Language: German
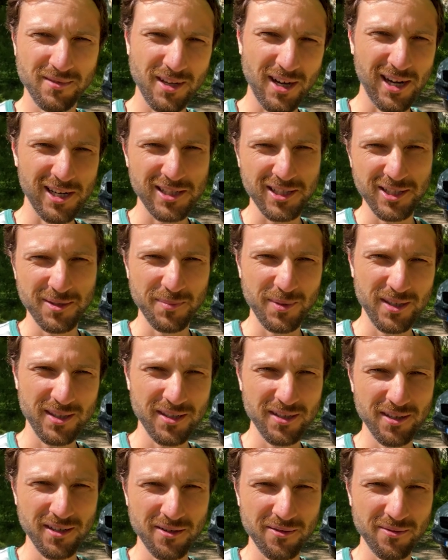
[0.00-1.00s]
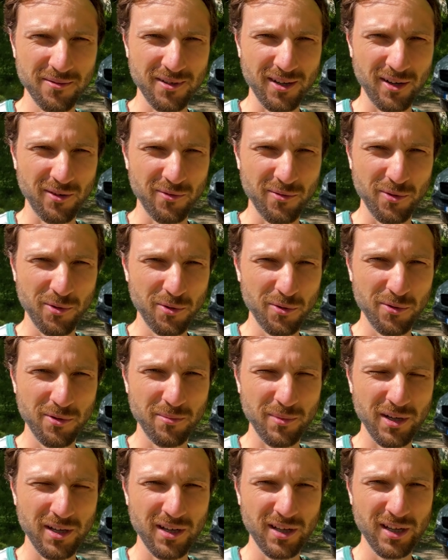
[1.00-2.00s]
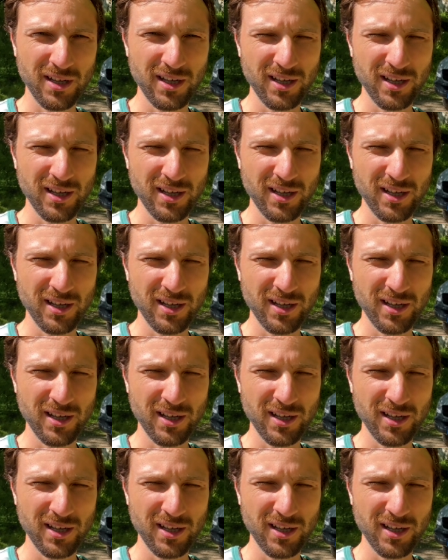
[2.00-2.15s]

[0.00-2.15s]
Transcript: alles inspiziert und dann ein Foto gemacht.